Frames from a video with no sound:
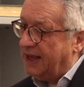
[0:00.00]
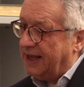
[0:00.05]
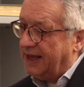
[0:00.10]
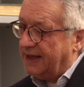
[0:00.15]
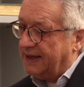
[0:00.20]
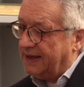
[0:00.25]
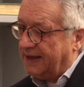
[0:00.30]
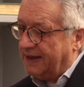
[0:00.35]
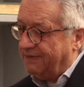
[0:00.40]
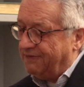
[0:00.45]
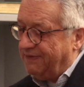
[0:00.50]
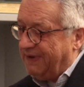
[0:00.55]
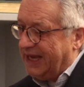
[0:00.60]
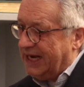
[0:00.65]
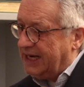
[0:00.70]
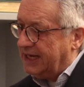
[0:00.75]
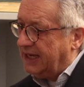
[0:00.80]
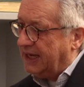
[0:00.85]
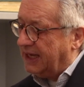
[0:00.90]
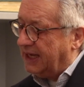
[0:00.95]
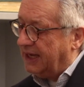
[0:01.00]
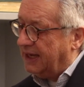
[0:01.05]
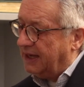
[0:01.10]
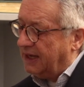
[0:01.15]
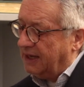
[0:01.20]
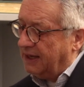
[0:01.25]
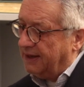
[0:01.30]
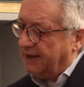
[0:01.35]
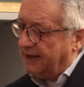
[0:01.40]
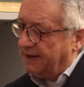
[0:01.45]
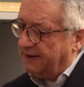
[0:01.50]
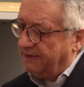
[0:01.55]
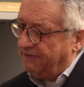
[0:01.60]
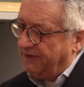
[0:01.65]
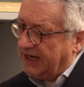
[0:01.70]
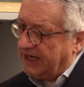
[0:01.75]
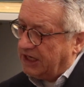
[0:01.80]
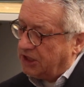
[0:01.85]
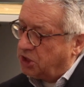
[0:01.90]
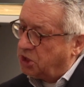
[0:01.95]
äh, welche, äh,
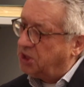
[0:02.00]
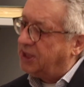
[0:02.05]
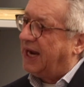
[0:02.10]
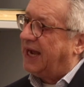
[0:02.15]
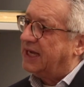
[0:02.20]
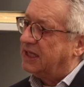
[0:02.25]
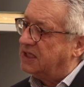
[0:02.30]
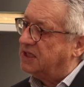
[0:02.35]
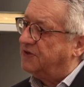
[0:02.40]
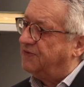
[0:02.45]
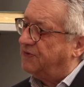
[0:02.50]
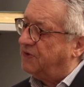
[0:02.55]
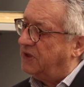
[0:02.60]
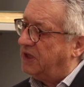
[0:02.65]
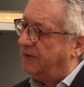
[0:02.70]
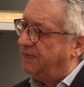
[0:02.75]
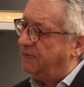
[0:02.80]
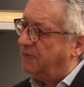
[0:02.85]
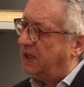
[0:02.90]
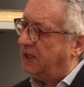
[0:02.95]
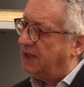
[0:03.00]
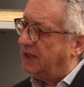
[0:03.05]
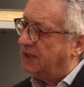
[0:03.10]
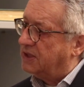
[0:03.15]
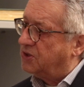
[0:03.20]
welche Staatsform äh,